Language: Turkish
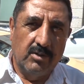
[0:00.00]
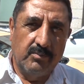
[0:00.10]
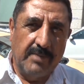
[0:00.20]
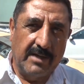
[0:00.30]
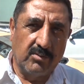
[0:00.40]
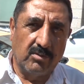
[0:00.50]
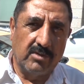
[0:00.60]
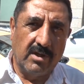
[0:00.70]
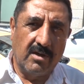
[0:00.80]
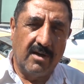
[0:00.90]

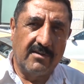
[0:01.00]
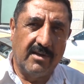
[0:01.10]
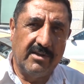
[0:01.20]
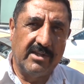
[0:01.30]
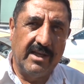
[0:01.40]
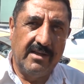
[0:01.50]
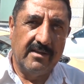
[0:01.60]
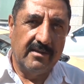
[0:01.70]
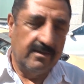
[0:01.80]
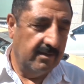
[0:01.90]
Petroldan gaz alırken
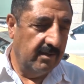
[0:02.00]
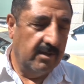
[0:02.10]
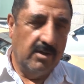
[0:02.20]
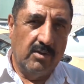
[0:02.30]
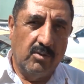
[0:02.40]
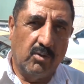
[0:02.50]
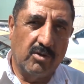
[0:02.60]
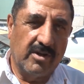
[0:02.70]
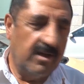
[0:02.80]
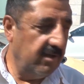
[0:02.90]

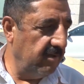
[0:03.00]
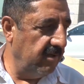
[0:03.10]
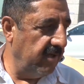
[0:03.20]
Orada e,